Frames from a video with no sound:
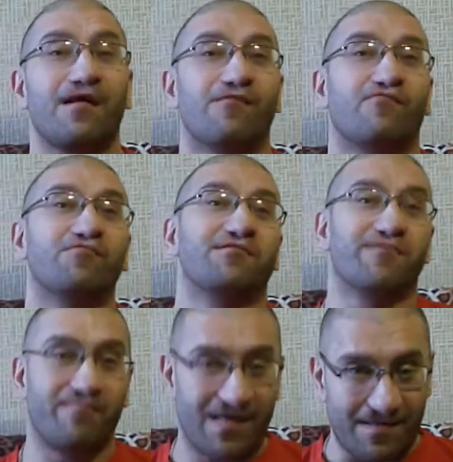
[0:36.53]
В общем,
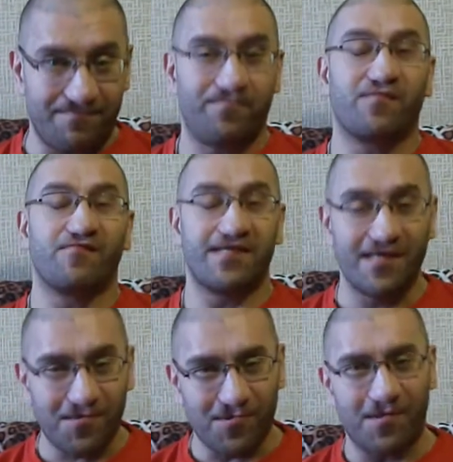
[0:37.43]
ребята,
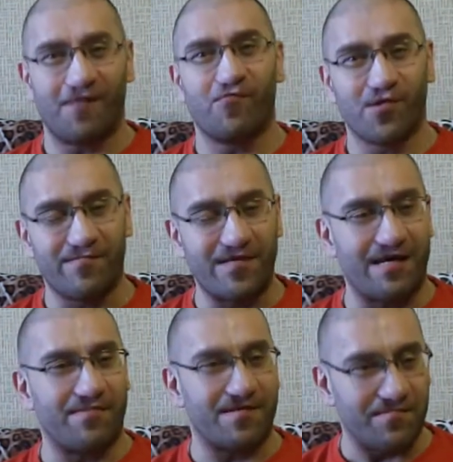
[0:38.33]
все, кто давно на меня
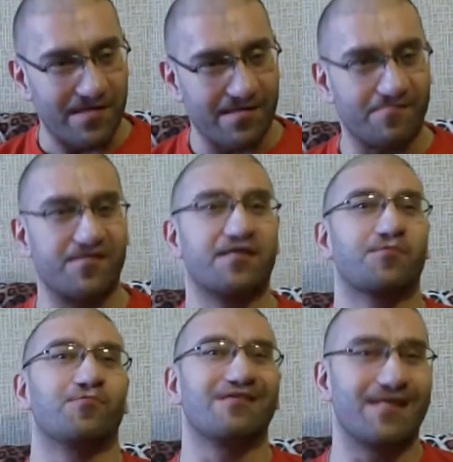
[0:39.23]
подписан, все,
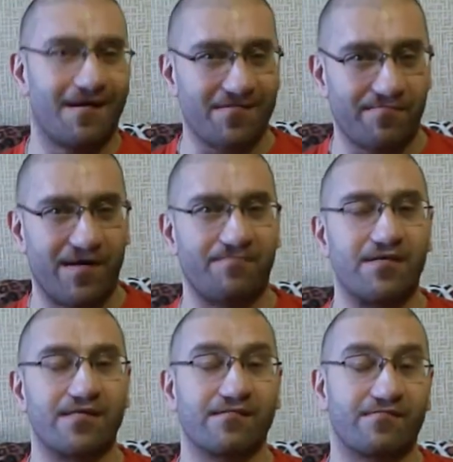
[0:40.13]
кто недавно
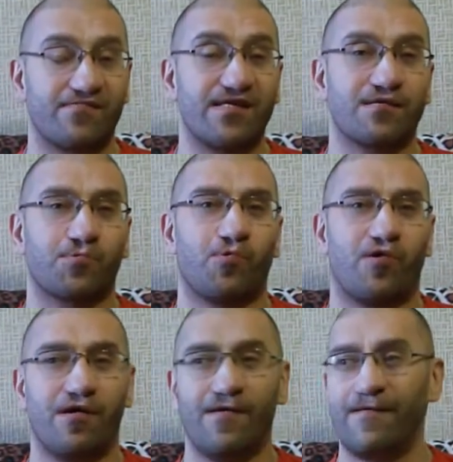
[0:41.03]
подписан, все,
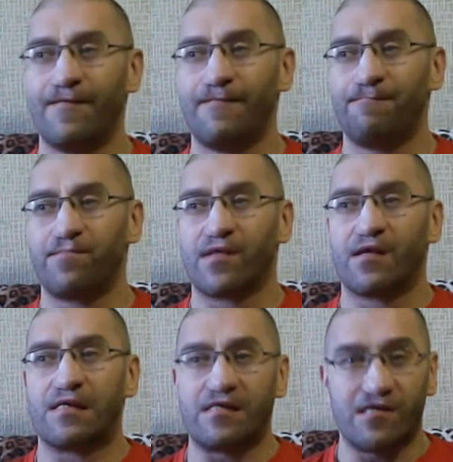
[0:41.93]
кто
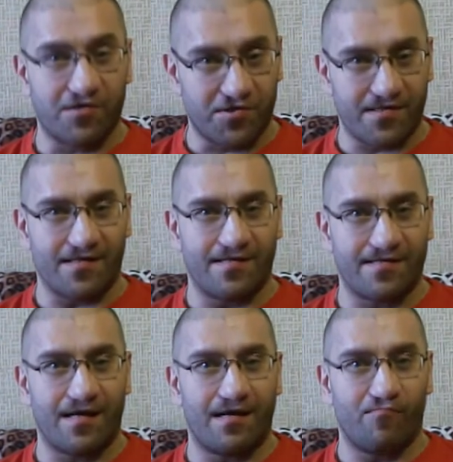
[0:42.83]
держится
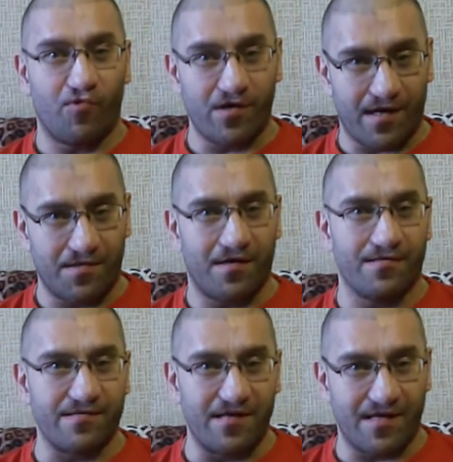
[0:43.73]
за мой
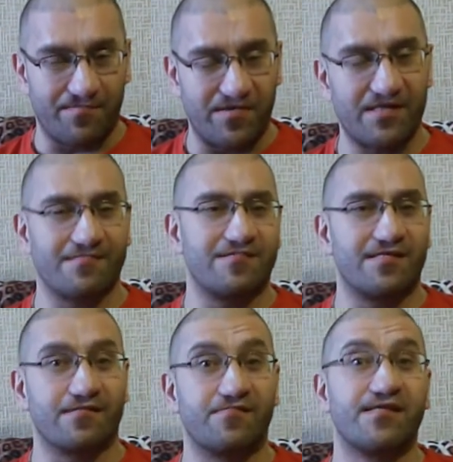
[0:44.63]
канал, не
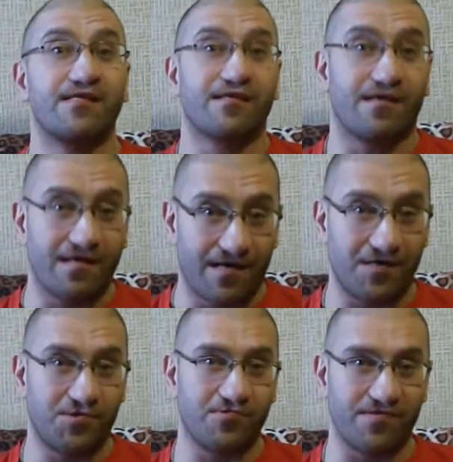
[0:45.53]
отписывается. Всех
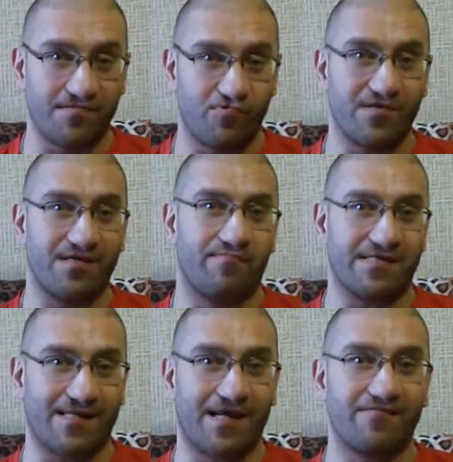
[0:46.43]
хочу сегодня
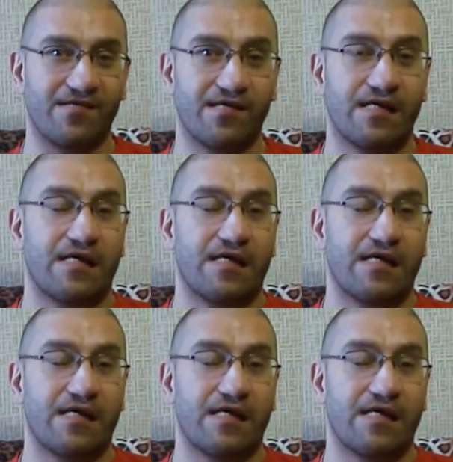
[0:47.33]
поздравить